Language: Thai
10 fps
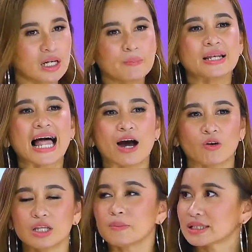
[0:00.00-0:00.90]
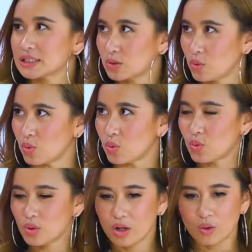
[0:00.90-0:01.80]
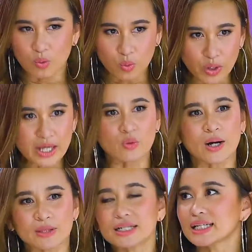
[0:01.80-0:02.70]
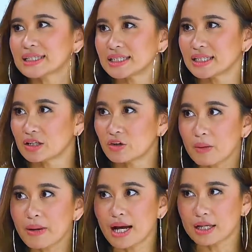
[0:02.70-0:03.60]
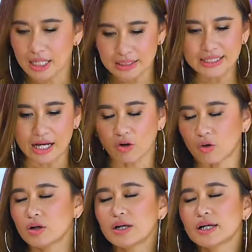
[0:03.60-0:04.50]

เป็นเรื่องเป็นราว ก็เลยมาเจอครูครูก็เห็นความตั้งใจจริง แล้วเขาก็มาในลักษณะของ